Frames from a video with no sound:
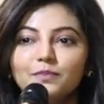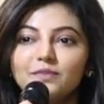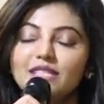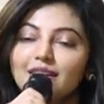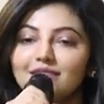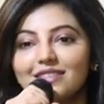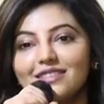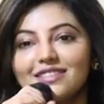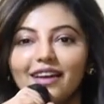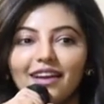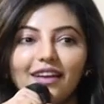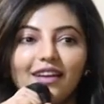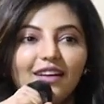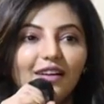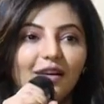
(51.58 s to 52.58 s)
சக்ஸஸ்
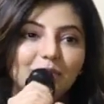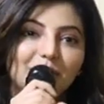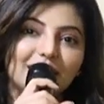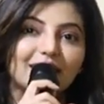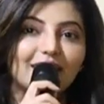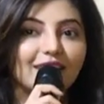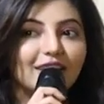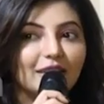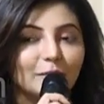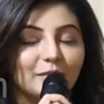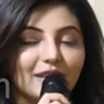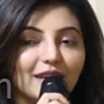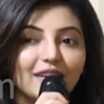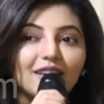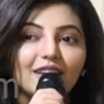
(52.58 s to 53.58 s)
ஆகிடலாம் அப்படின்னு தான் நான்
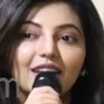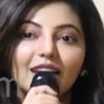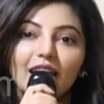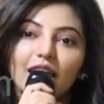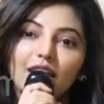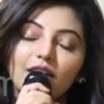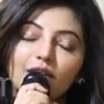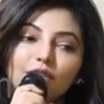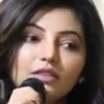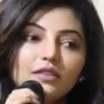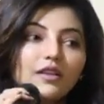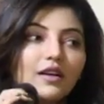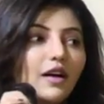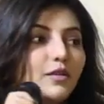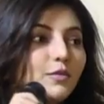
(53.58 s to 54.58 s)
நம்புகிறேன் ஏன்னா
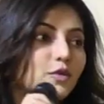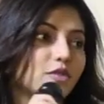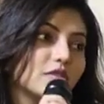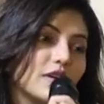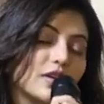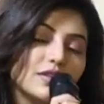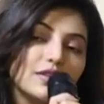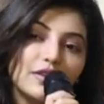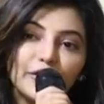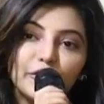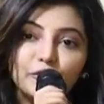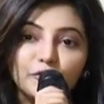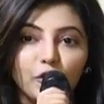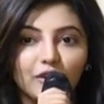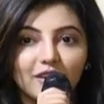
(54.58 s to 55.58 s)
வந்து ஆல்மோஸ்ட் நாங்கள்
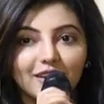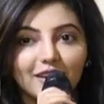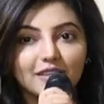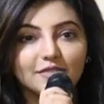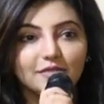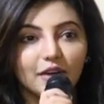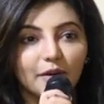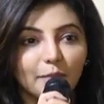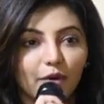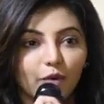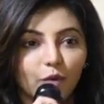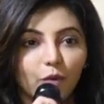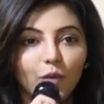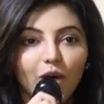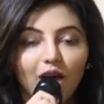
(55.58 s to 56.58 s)
தேர்ட்டி டு ஃபார்ட்டி டேஸ் ஒர்க்
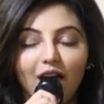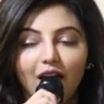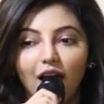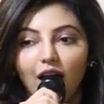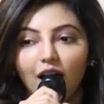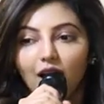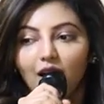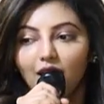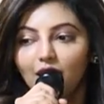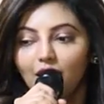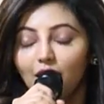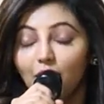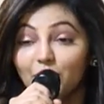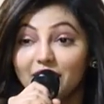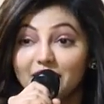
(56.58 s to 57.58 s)
பண்ணோம்
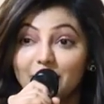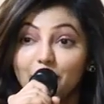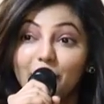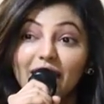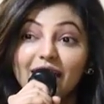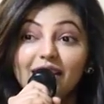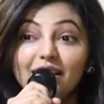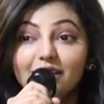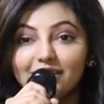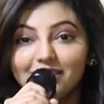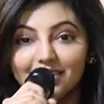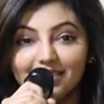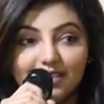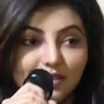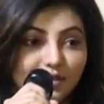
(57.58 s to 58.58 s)
அவர்கிட்ட மெயினாக
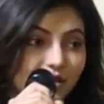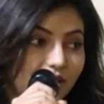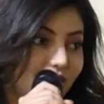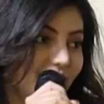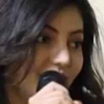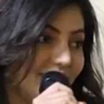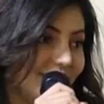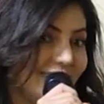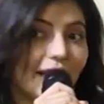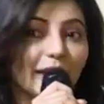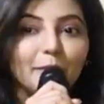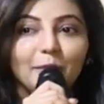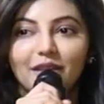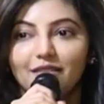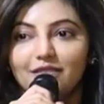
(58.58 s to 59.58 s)
கற்றுக்கிட்டது வந்து
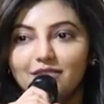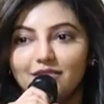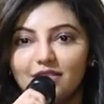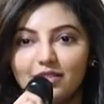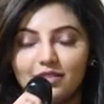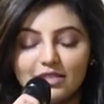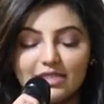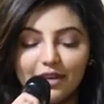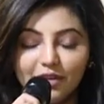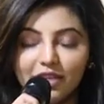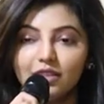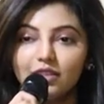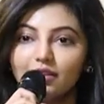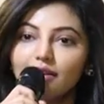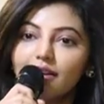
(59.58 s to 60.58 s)
டைமிங்
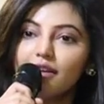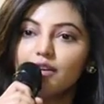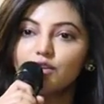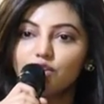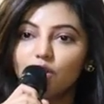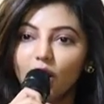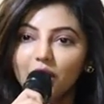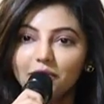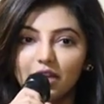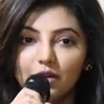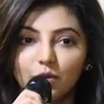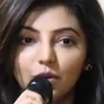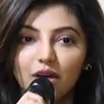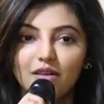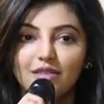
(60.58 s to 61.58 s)
செவன் தேர்ட்டிக்கு ஷார்ட்
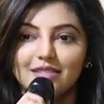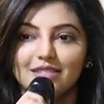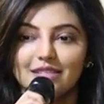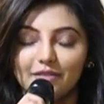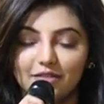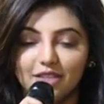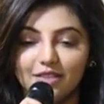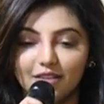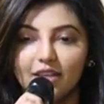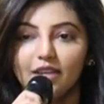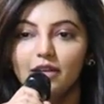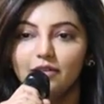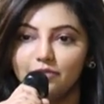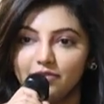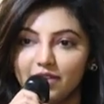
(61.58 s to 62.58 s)
வைக்கணுன்னா செவன்
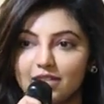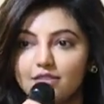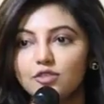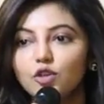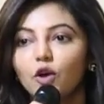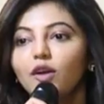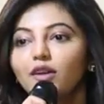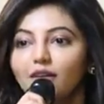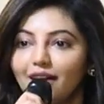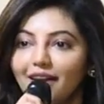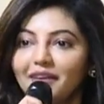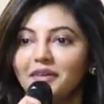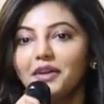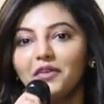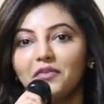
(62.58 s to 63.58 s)
தேர்ட்டிக்கு ஃபஸ்ட் ஷார்ட்
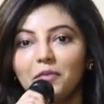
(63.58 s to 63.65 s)
கரெக்டாக